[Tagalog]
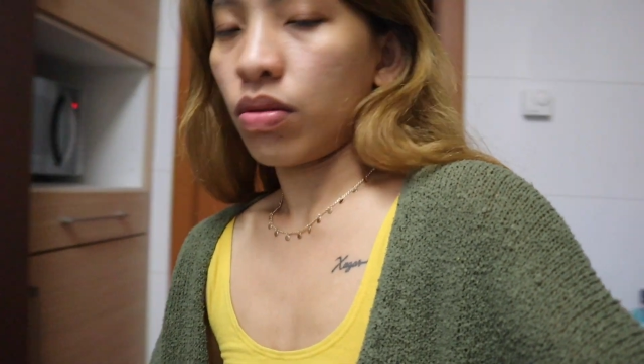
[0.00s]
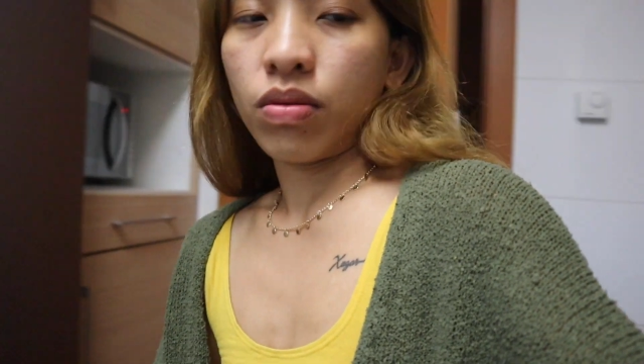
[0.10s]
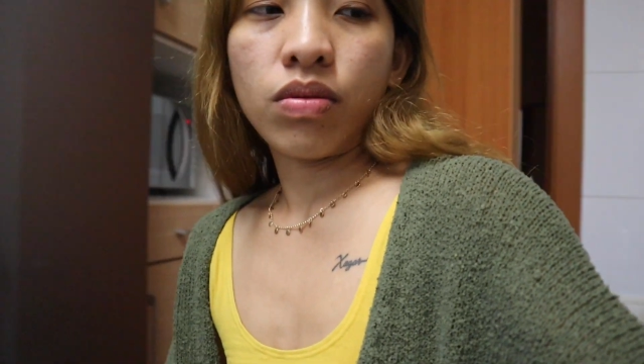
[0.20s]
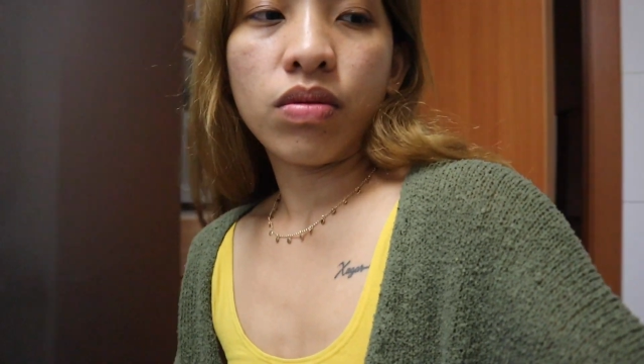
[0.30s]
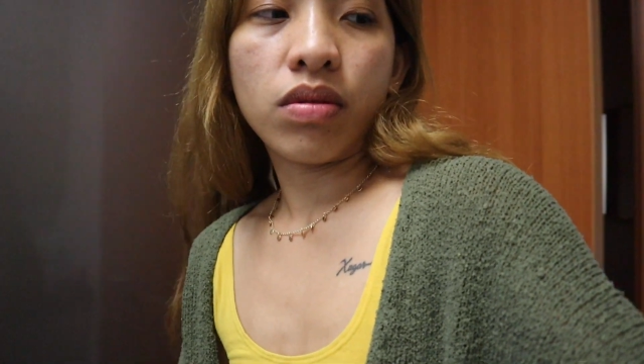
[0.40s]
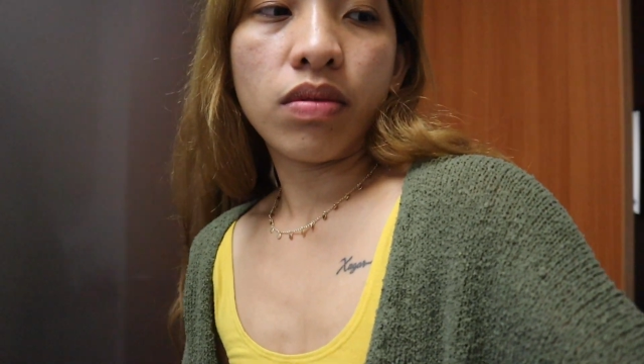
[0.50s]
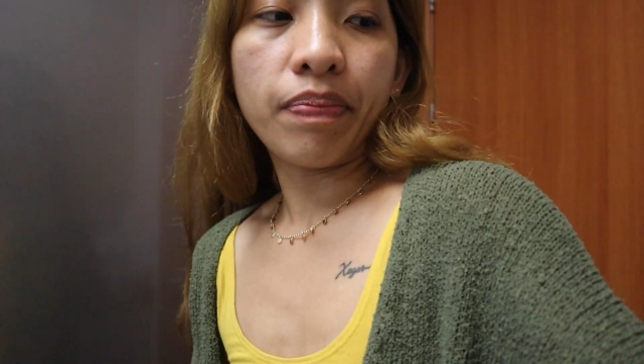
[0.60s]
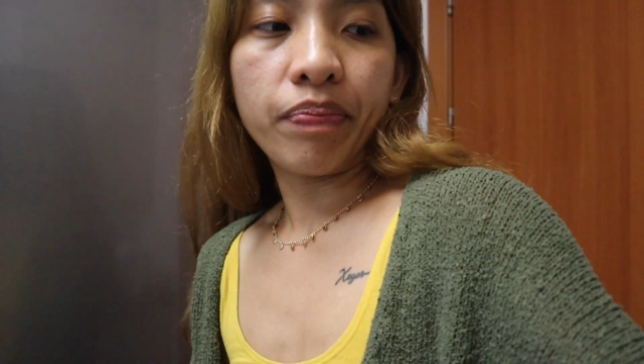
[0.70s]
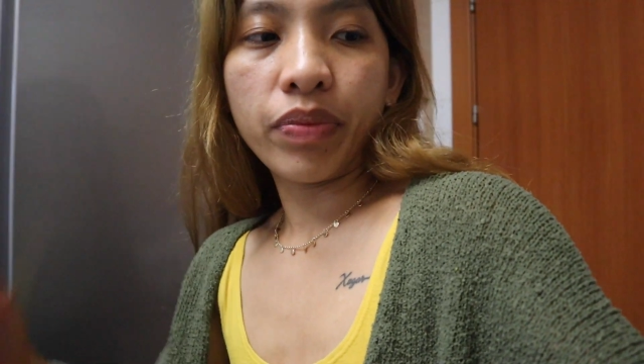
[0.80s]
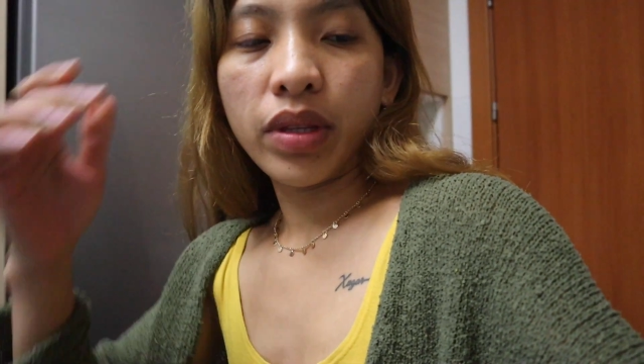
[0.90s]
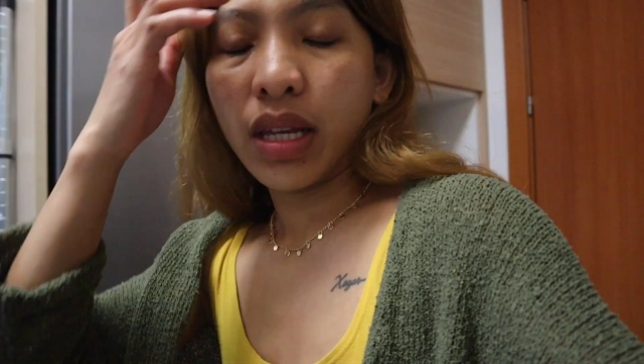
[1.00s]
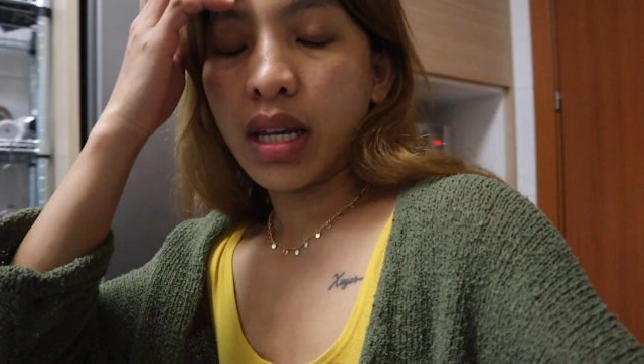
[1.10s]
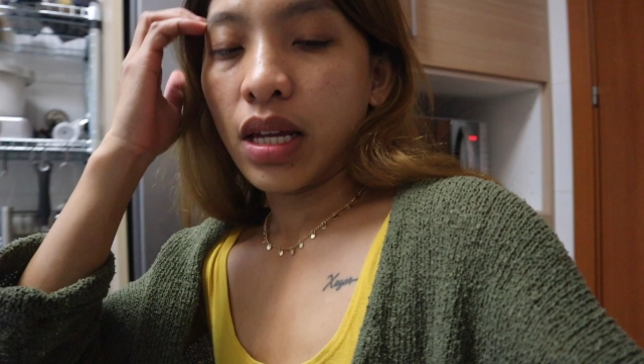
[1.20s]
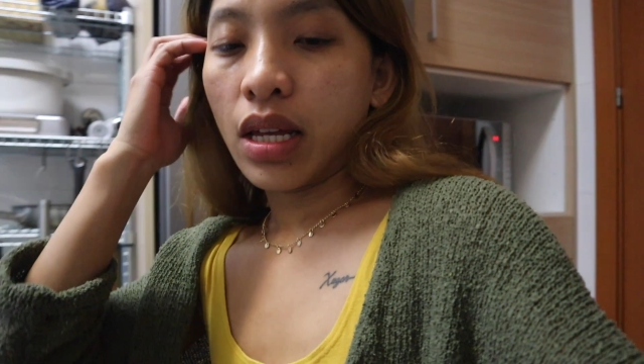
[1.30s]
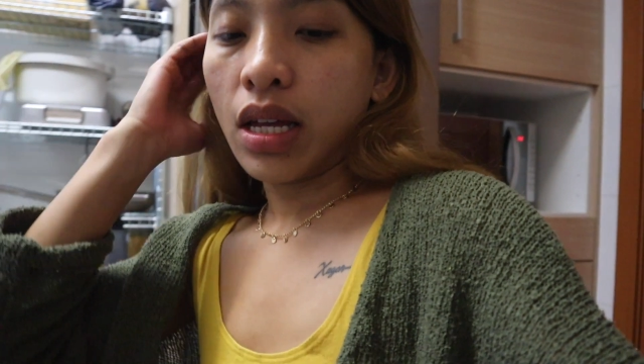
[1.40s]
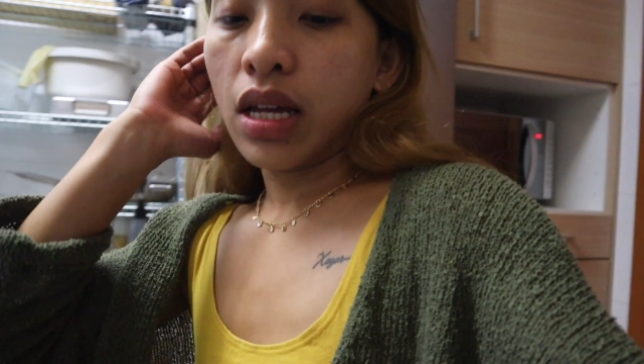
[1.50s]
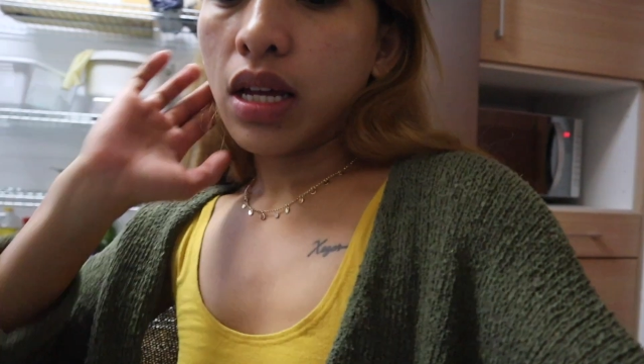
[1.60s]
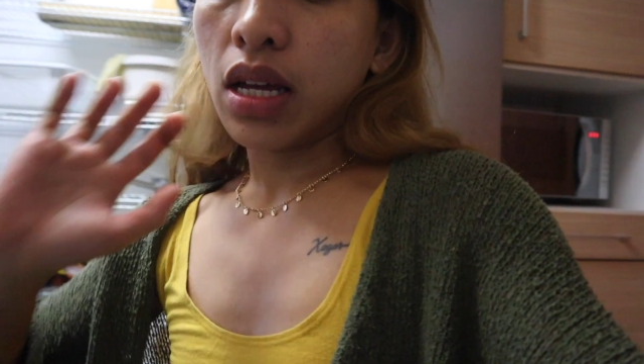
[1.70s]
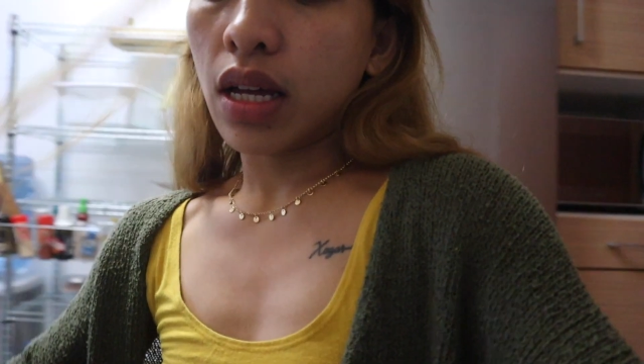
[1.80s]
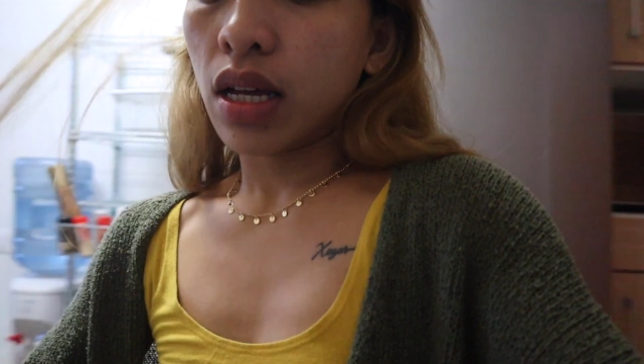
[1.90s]
So,
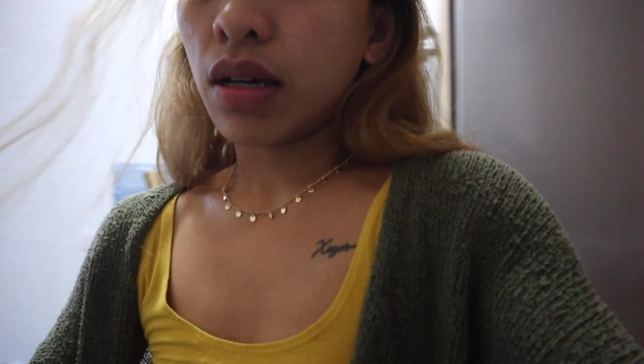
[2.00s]
Ah,